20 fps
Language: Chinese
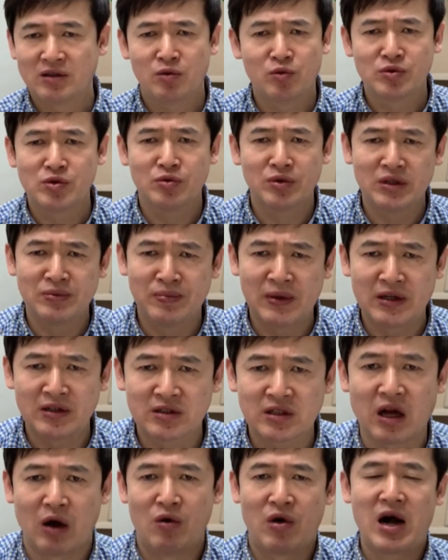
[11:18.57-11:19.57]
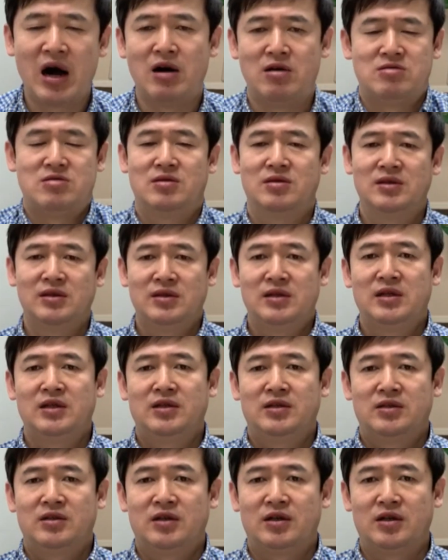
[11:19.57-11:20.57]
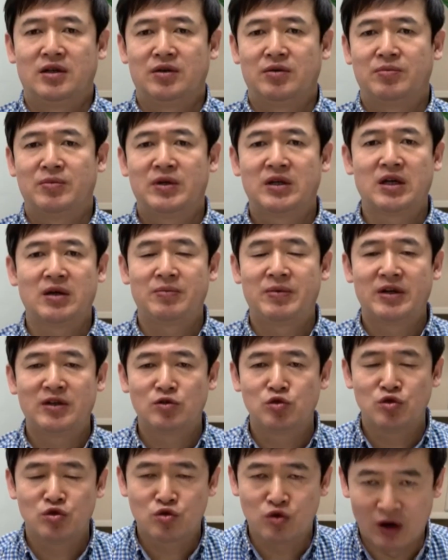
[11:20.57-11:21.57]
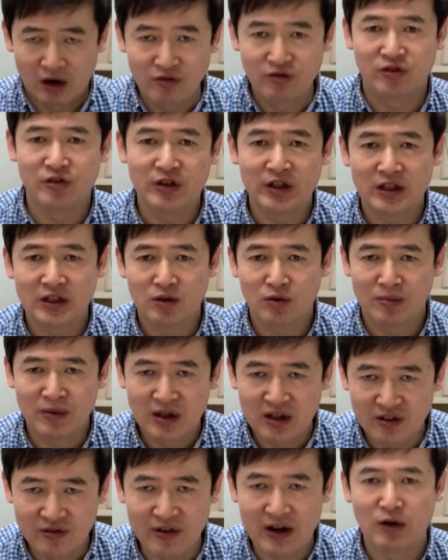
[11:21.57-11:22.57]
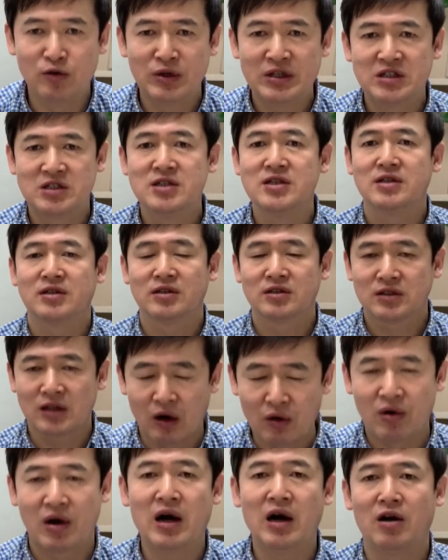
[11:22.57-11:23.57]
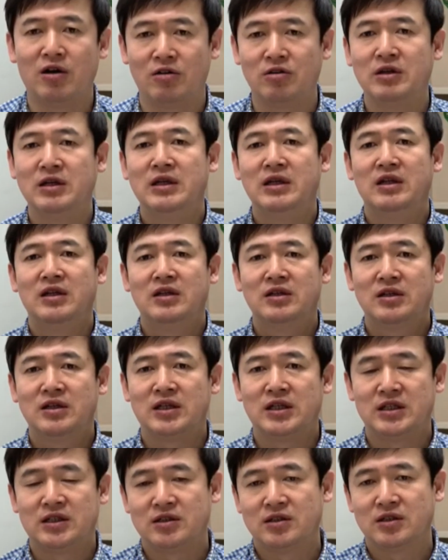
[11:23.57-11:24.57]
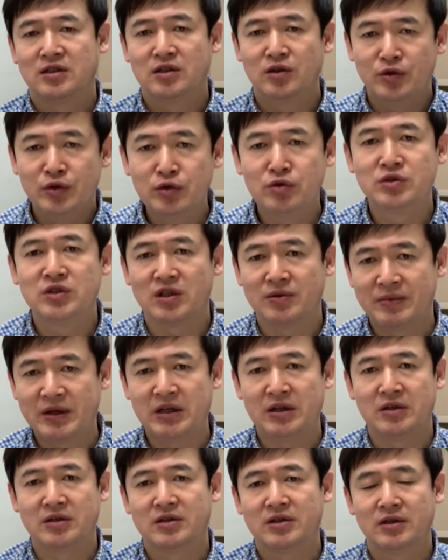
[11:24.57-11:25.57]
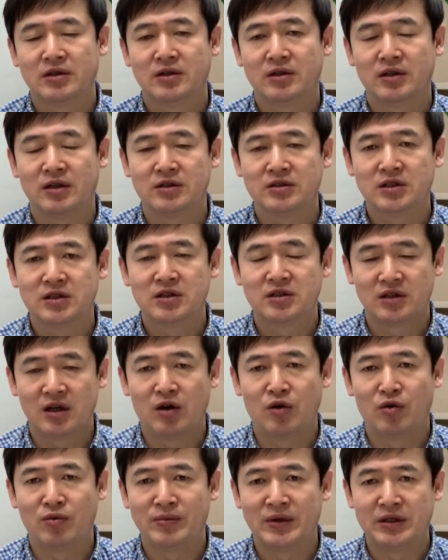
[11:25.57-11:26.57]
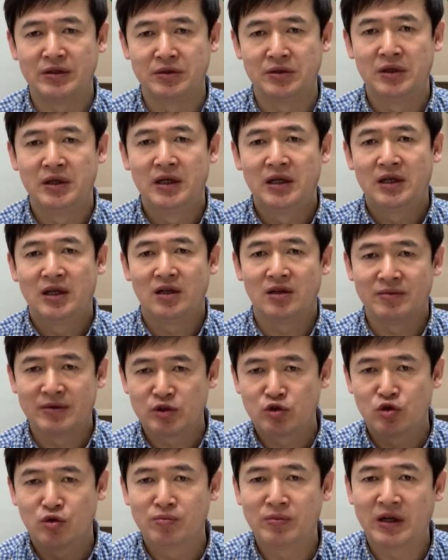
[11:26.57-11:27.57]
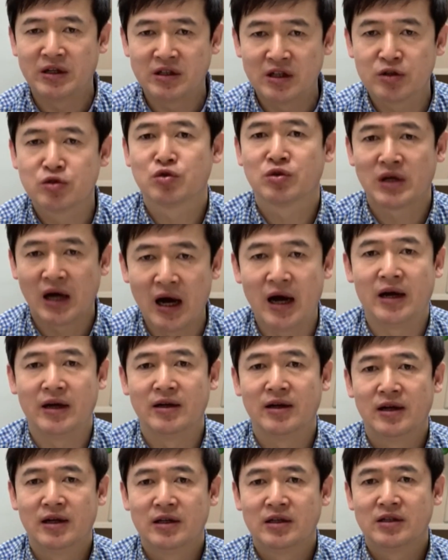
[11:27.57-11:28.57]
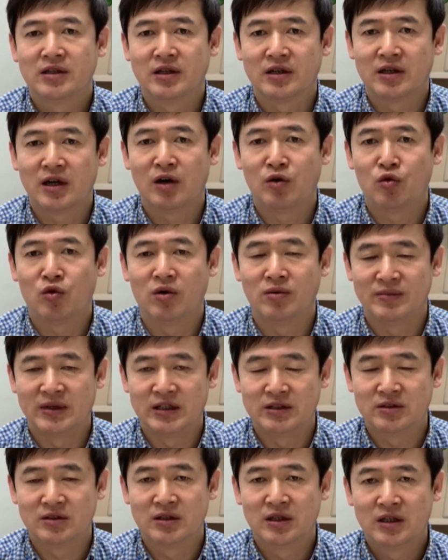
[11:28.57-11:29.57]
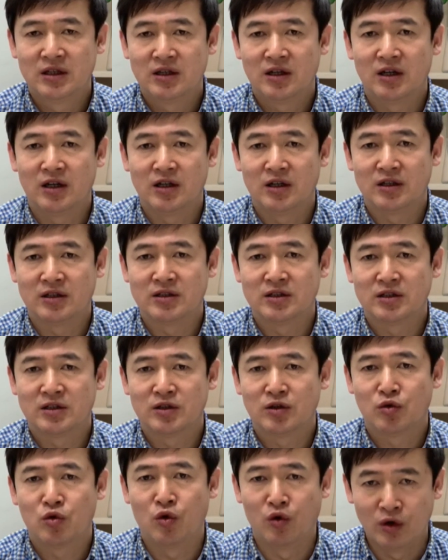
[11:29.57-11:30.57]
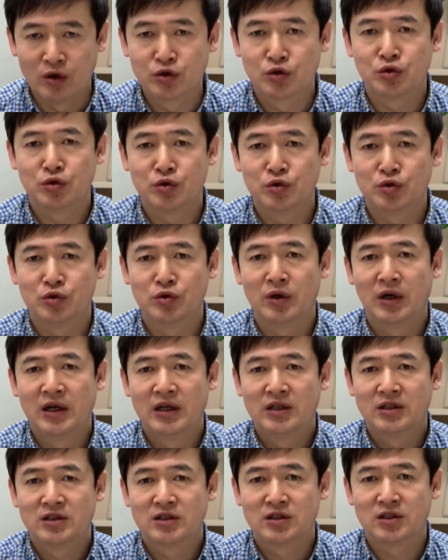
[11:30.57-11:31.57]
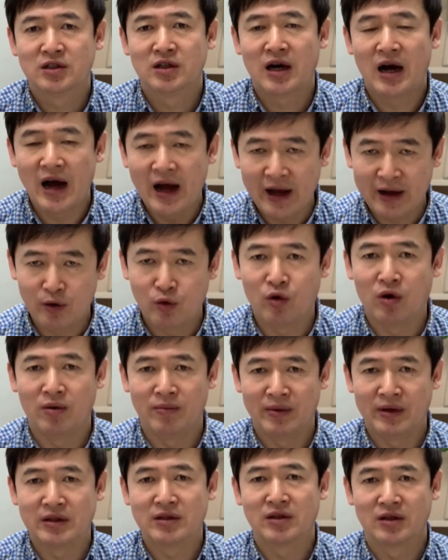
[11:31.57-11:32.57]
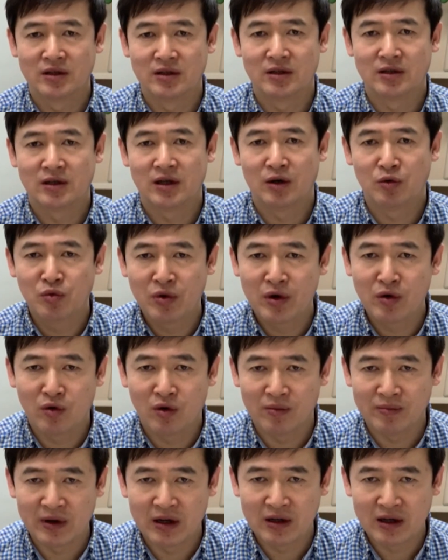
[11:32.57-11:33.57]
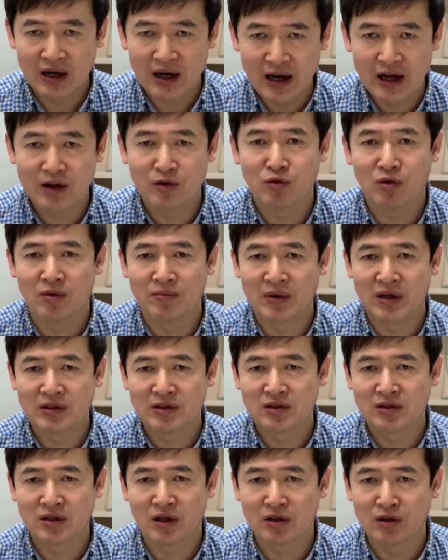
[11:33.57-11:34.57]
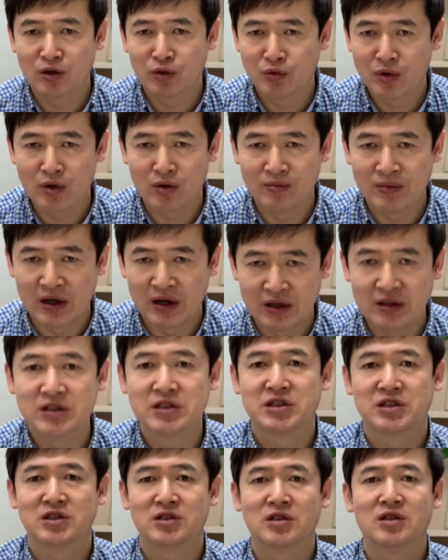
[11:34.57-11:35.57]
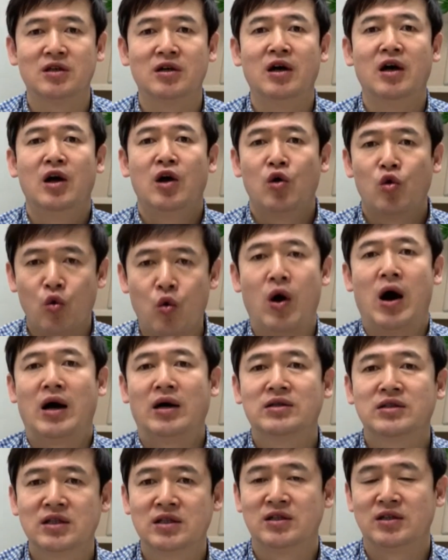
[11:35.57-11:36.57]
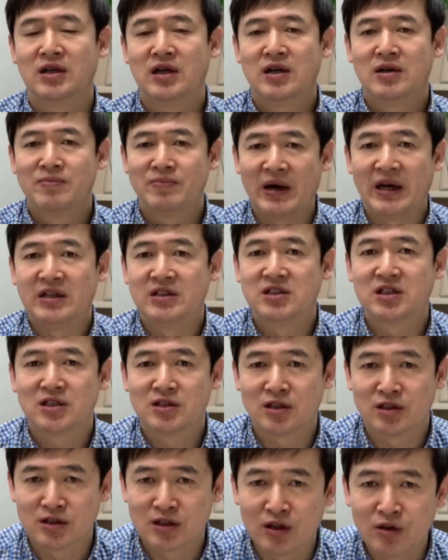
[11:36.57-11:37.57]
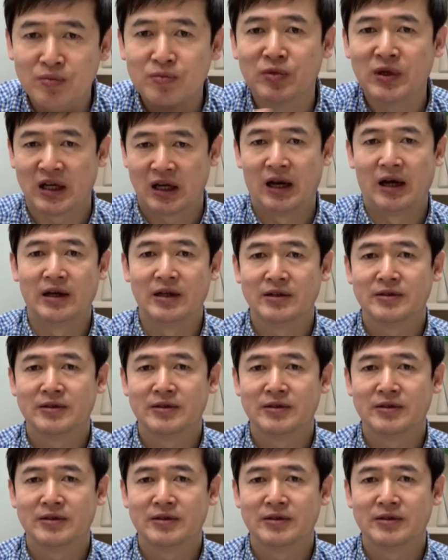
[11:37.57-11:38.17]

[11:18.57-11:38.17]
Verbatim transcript: 那我们就为别人祷告啊。我们给别人去传福音，我们可以发微信祷告啊。各位弟兄姐妹啊，真的让我们里面充满耶稣的爱，也让我们啊活出。这爱我们的啊，为我们爱我们能够为我们而死的王的百姓的生命来。